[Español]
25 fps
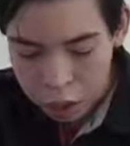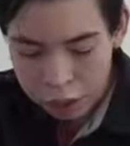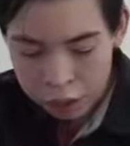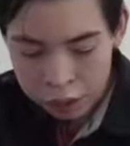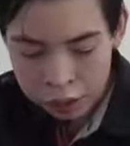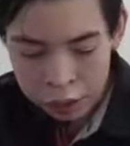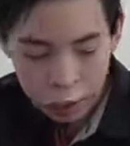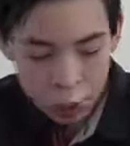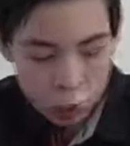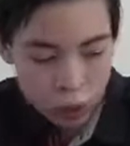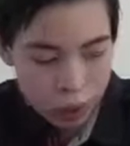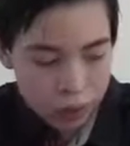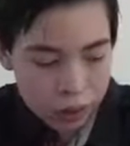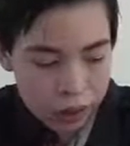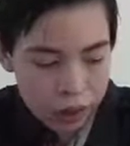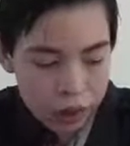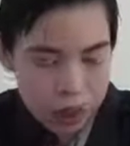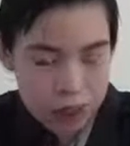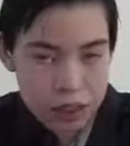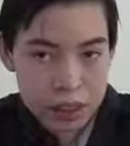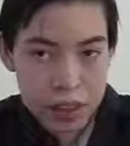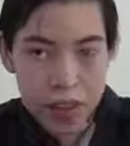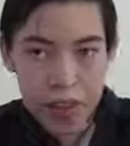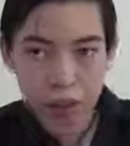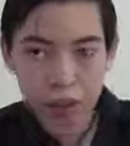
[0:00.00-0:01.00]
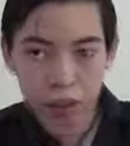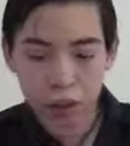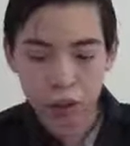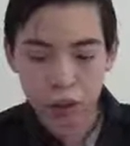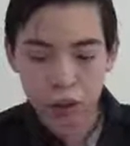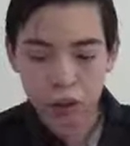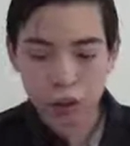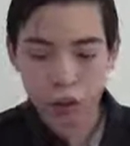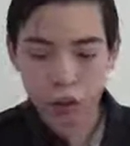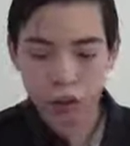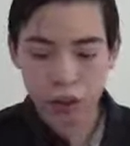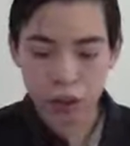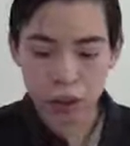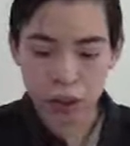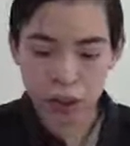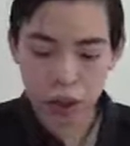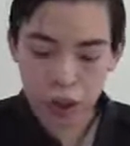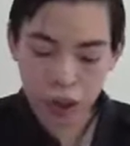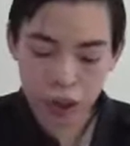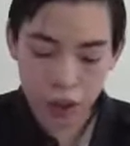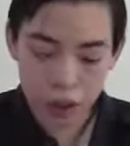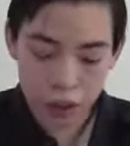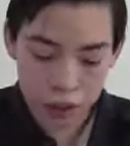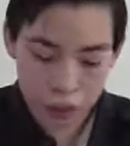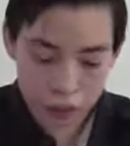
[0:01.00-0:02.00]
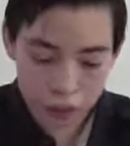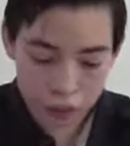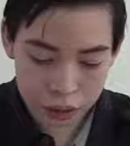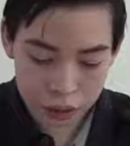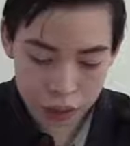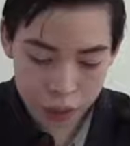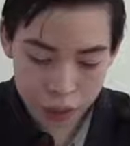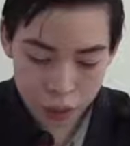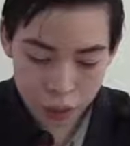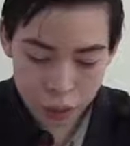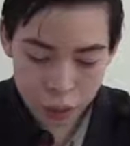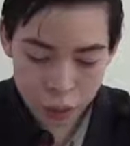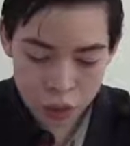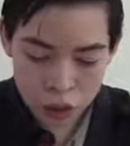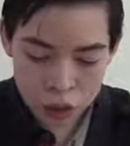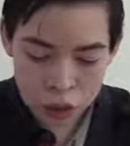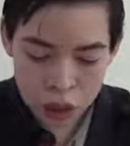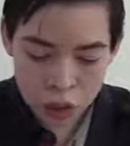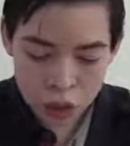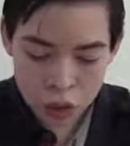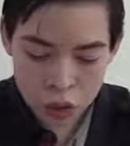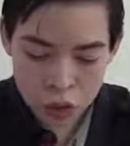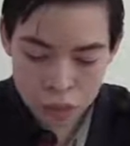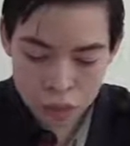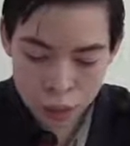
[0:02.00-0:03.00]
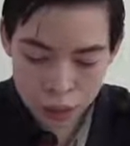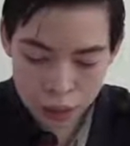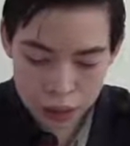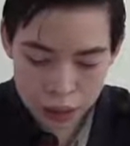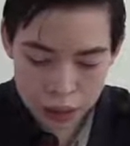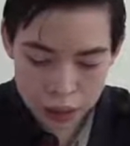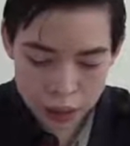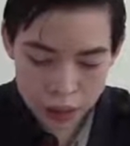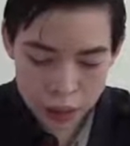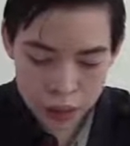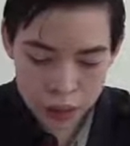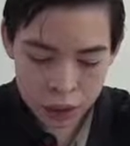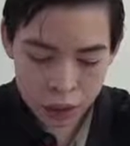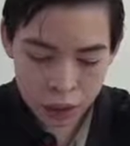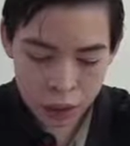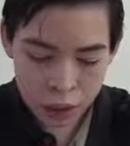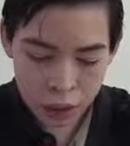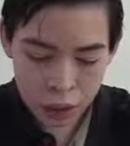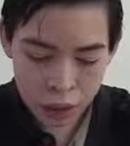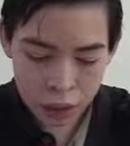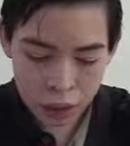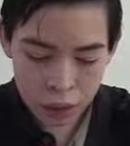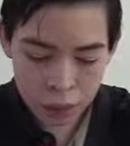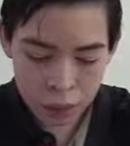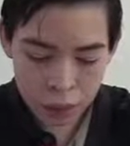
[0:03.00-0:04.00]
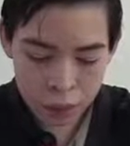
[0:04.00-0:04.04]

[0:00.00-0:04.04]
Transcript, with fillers: Recuerden hacerlo de, ambos lados para que quede